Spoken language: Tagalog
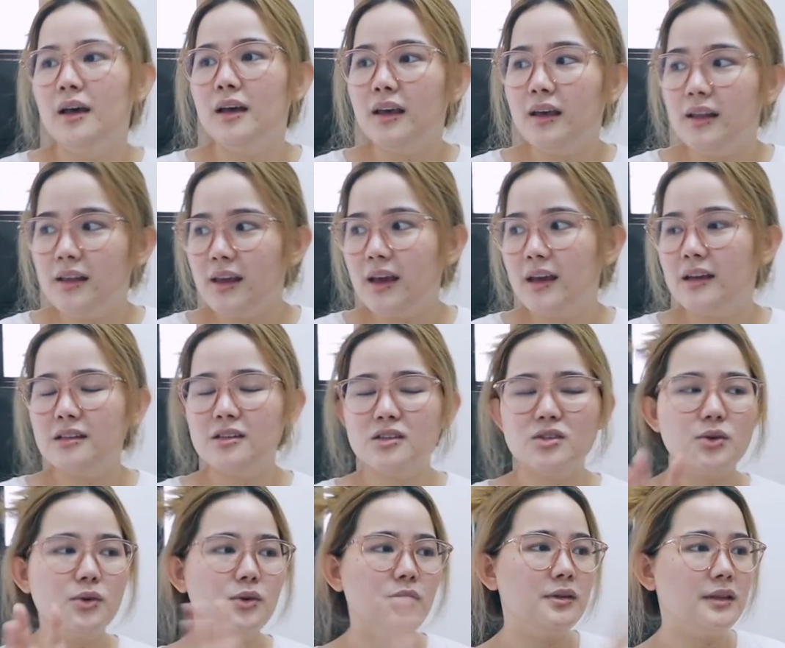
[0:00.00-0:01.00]
ganyan.
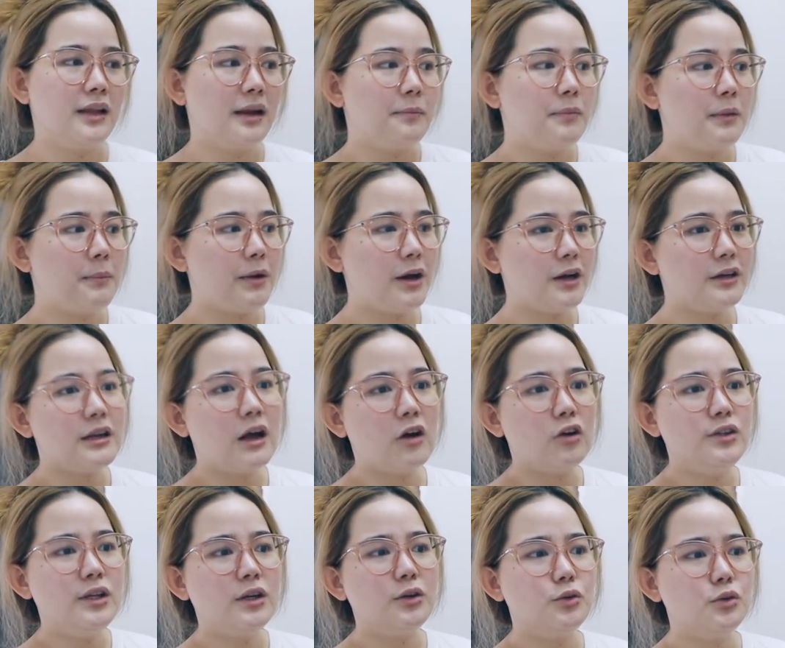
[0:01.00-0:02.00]
So, nag-prepare na
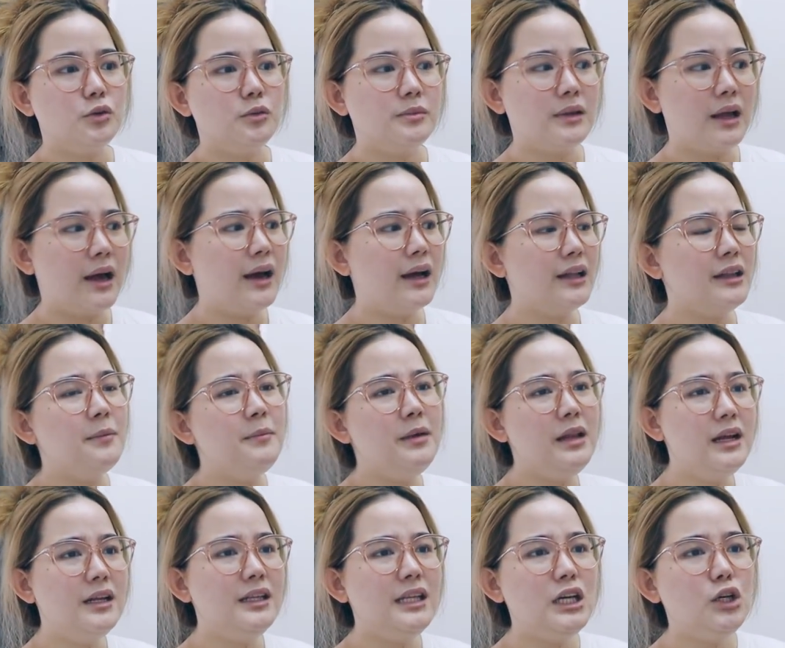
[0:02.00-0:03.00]
ako ng room ng katabi
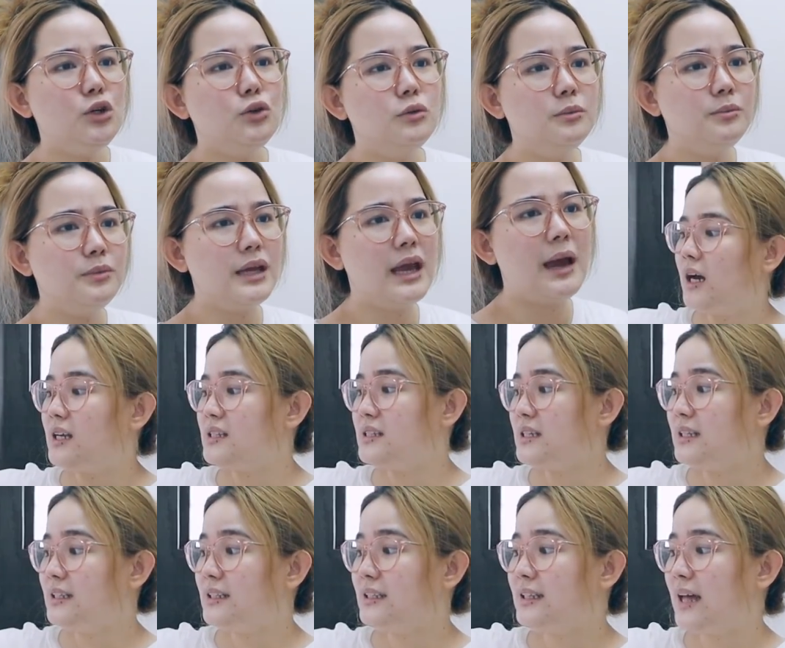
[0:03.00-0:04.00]
lang ng room niya.
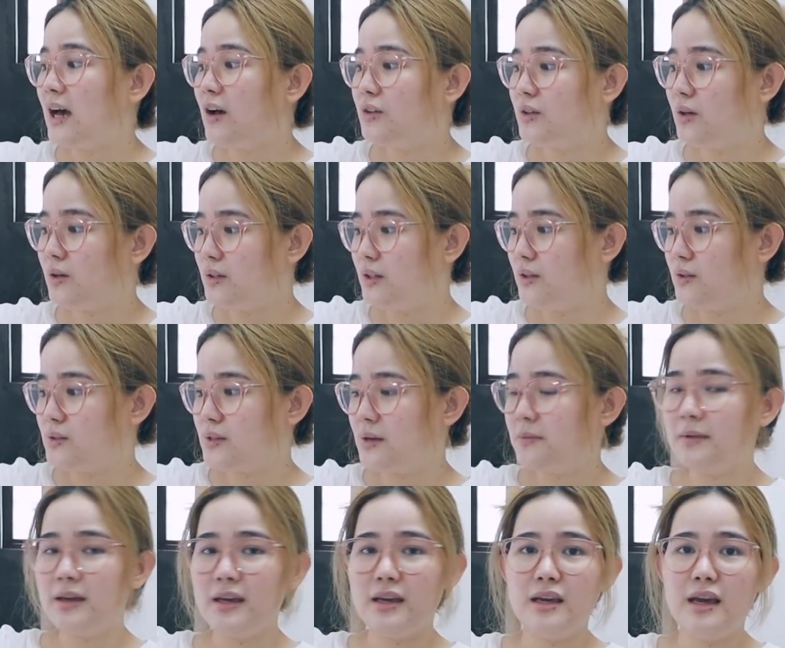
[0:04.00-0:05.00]
Kasi natatakot ako dito sa
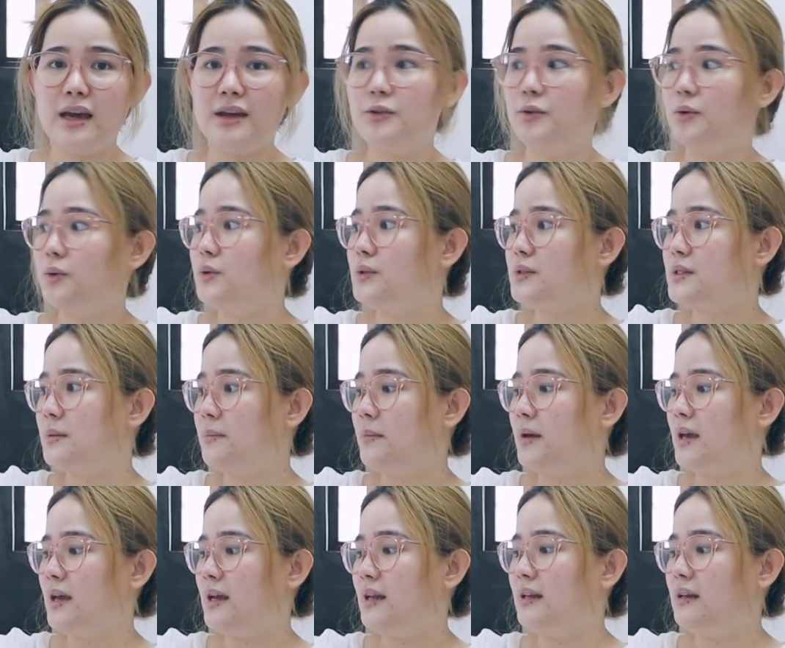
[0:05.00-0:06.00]
may, ano, sa
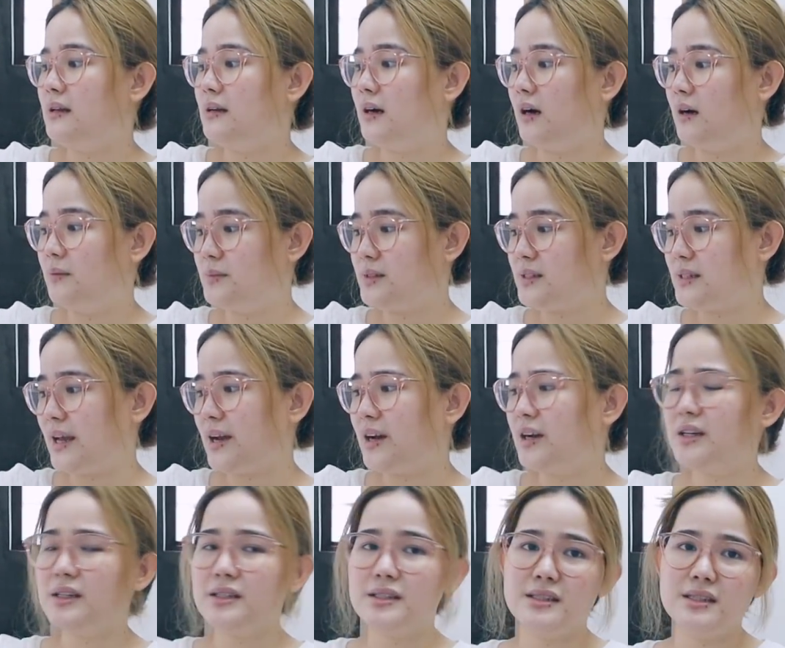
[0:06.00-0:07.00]
may um,
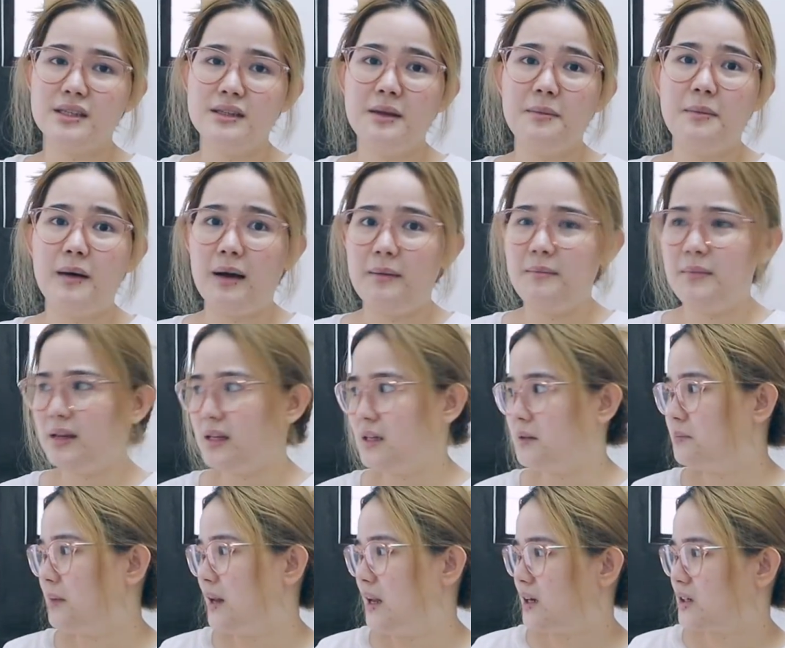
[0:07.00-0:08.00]
stairs, ba diba?
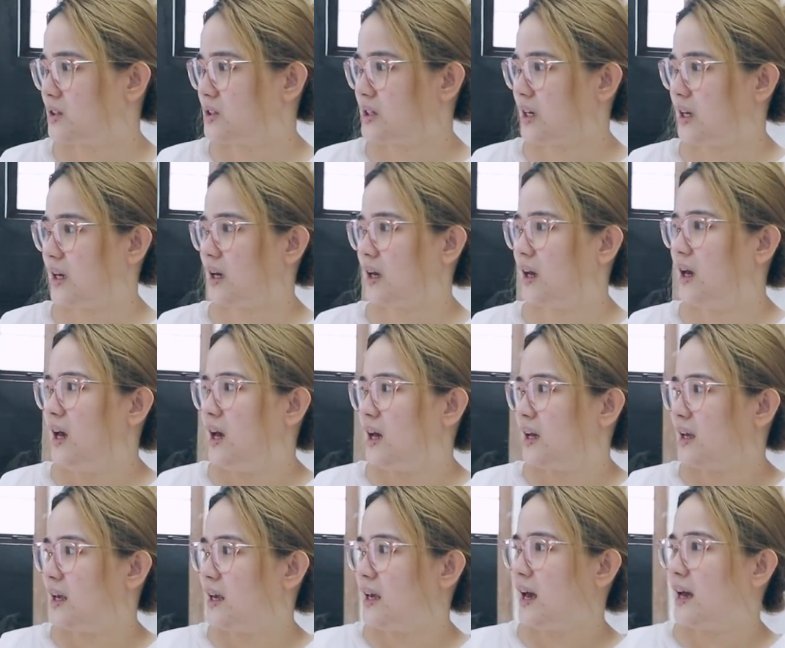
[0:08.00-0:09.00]
Maliit pa lang siya eh.
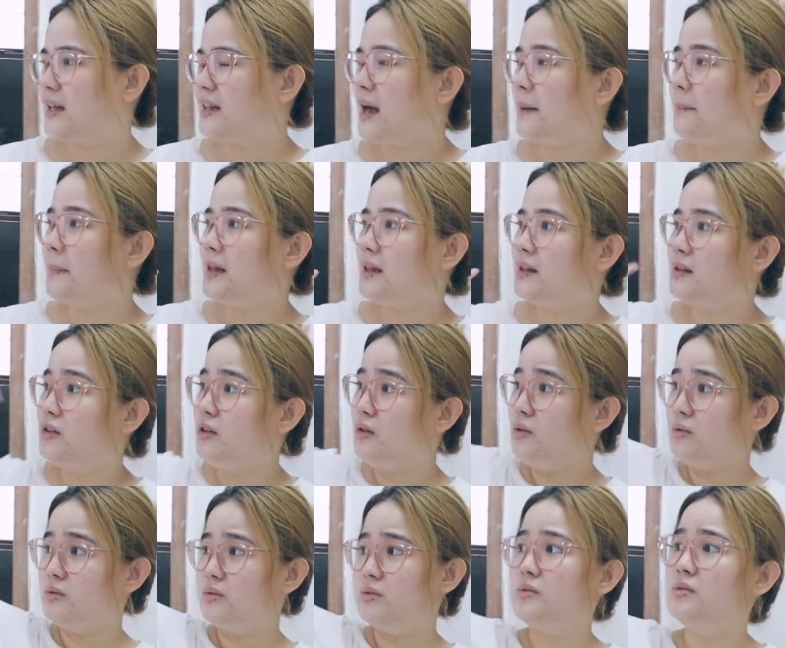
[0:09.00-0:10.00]
Kaya, dapat
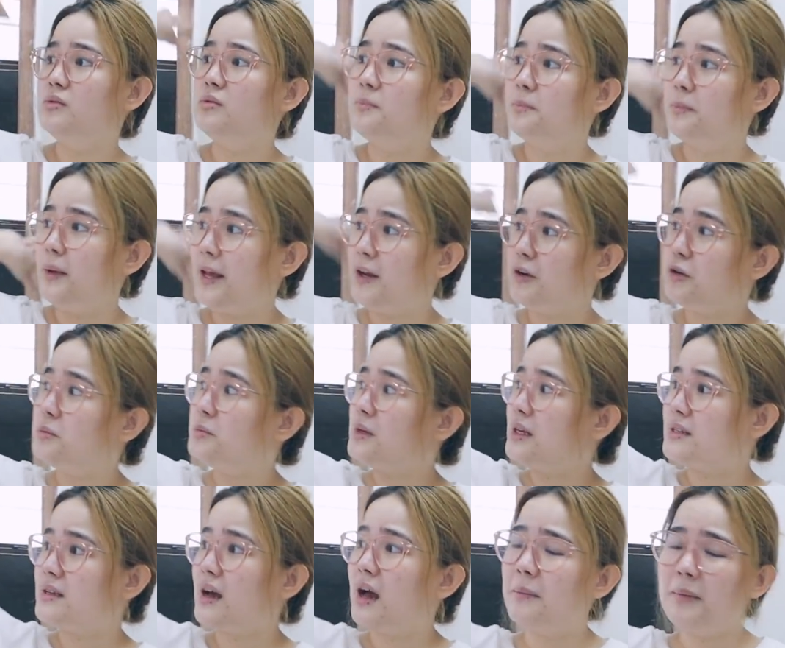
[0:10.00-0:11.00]
yung playroom
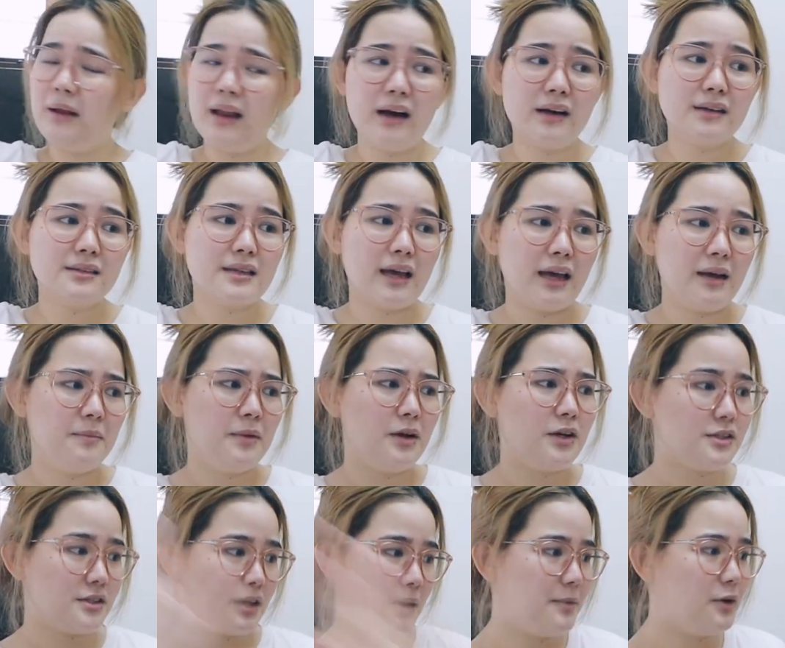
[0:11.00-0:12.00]
niya sa kabilang side.
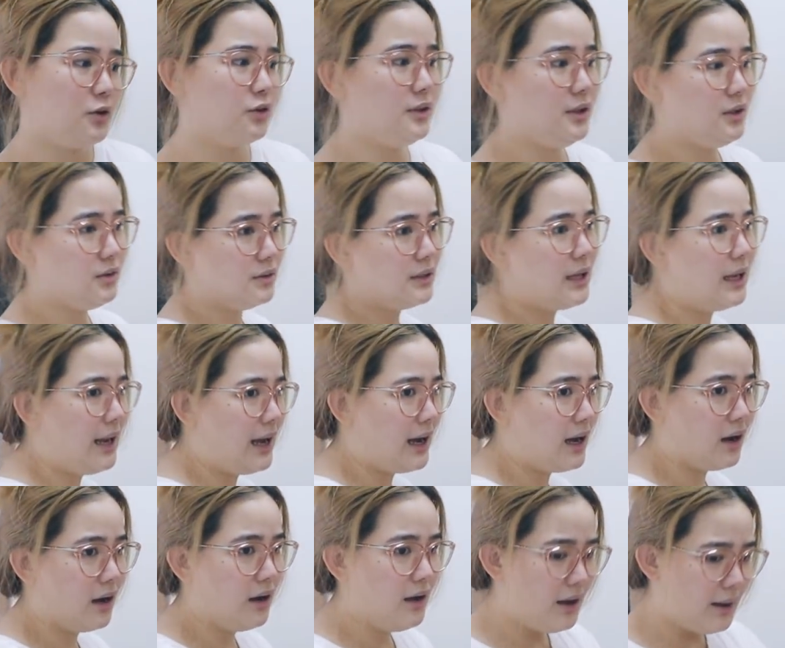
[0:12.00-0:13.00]
Pero sabi ko dito na
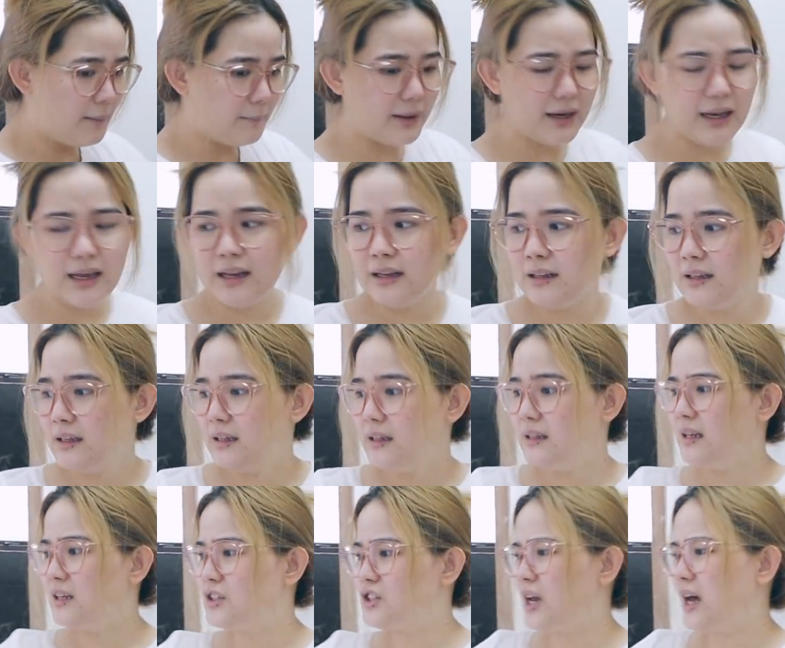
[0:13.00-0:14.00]
lang para
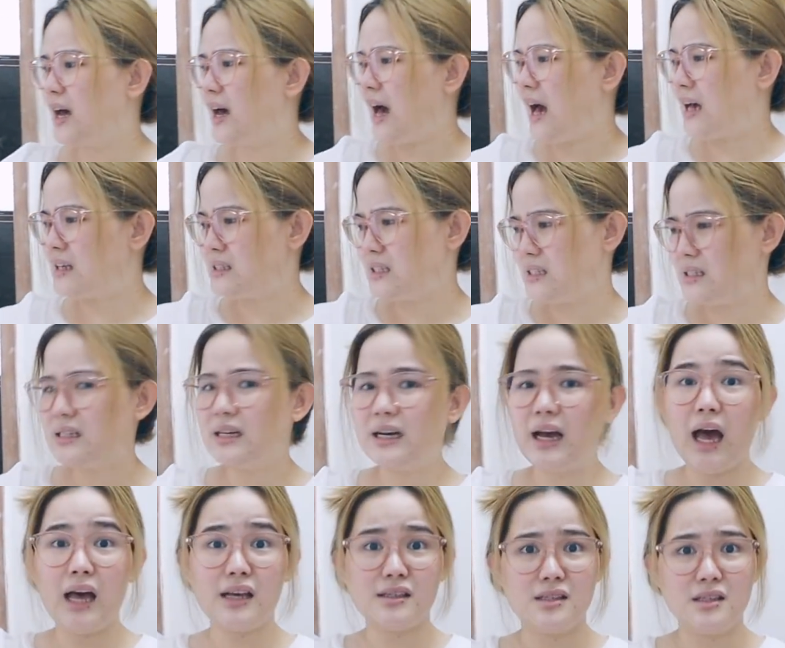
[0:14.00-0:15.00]
hindi na siya access ng
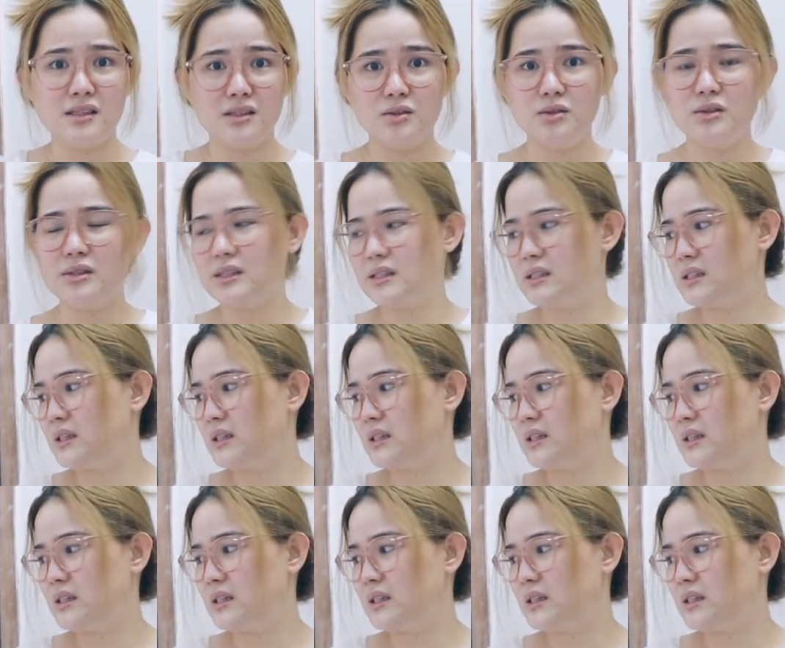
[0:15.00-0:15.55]
access dun sa